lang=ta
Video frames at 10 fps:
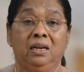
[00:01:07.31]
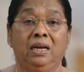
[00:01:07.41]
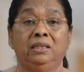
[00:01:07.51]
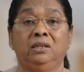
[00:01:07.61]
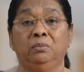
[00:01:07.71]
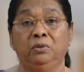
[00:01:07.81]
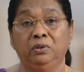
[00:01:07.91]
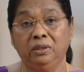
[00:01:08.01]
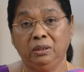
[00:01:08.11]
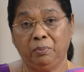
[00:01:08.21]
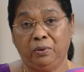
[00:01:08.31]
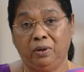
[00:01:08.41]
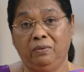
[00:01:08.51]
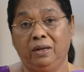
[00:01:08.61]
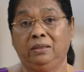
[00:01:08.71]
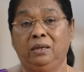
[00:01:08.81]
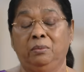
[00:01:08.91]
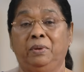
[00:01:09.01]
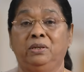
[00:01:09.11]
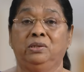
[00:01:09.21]
நான் இதுக்கு முந்தி போன
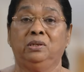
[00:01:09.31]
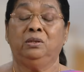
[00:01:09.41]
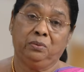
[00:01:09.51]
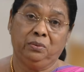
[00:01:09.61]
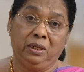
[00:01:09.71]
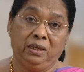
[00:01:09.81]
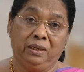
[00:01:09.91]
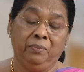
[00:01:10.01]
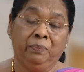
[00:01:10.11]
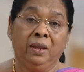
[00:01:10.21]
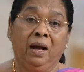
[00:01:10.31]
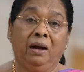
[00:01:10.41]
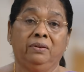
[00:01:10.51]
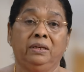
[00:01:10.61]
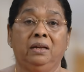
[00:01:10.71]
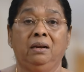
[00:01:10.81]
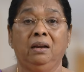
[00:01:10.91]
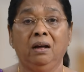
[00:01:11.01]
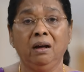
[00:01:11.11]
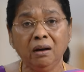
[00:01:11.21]
வாரத்தில் பேசுனது கூட அவர் எல்லா